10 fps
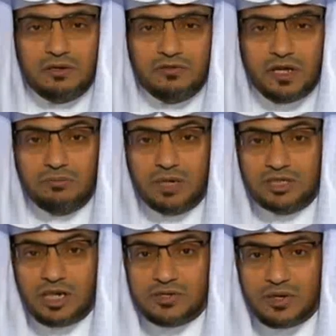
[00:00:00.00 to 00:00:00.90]
فلما
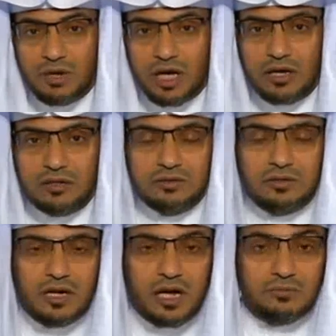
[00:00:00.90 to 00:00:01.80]
جلس مع
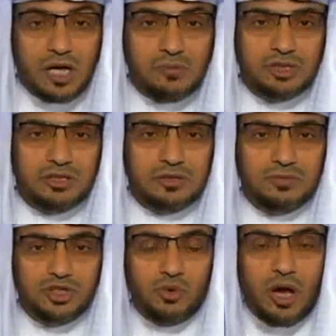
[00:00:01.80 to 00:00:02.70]
أعمامه
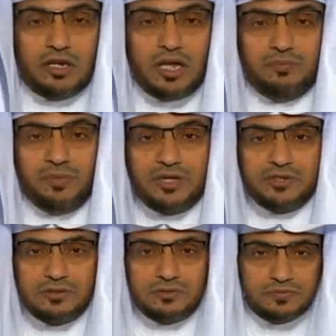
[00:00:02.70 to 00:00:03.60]
بجوار
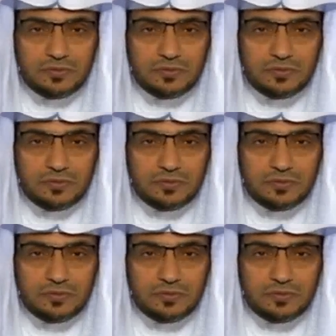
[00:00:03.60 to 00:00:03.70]
العباس